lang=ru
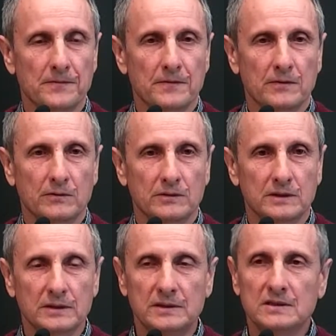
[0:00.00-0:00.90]
вот.
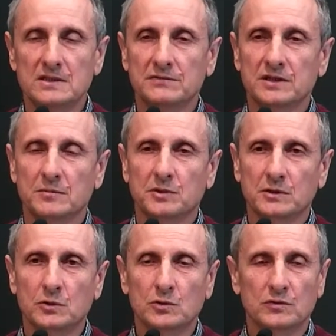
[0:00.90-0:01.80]
Иди до своих
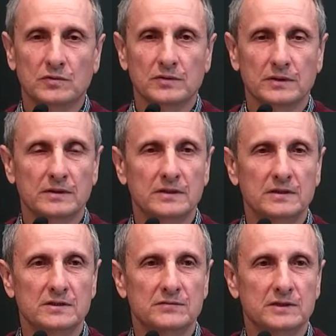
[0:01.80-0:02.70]
богов, иди до
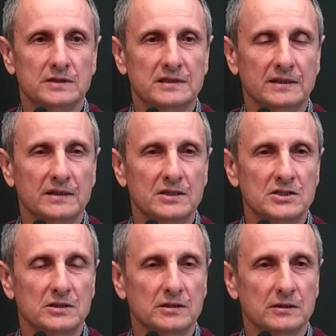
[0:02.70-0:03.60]
своих
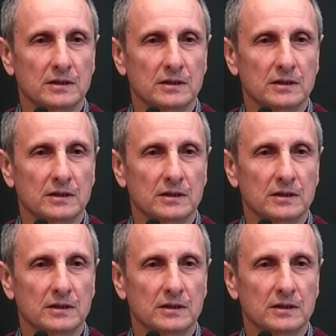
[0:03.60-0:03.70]
старейшин,